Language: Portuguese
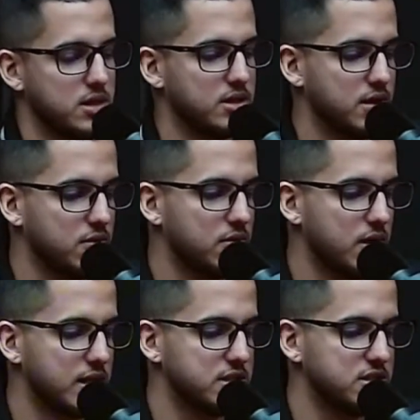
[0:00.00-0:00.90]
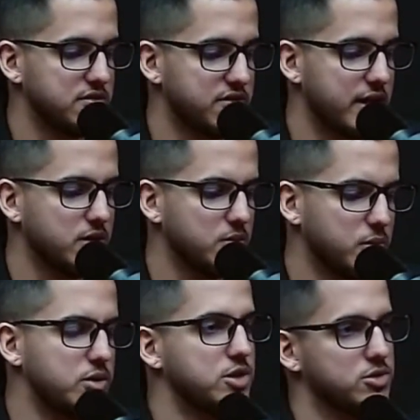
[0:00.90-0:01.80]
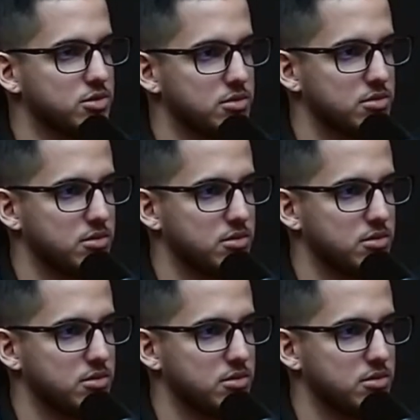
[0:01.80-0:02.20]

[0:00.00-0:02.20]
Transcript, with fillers: Então, a gente vai num político